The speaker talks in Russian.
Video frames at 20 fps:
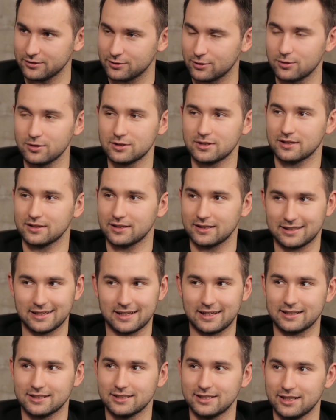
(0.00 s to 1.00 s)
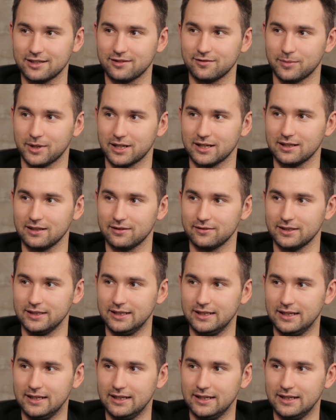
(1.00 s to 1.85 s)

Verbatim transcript: С другой стороны, это ограничение в моей голове.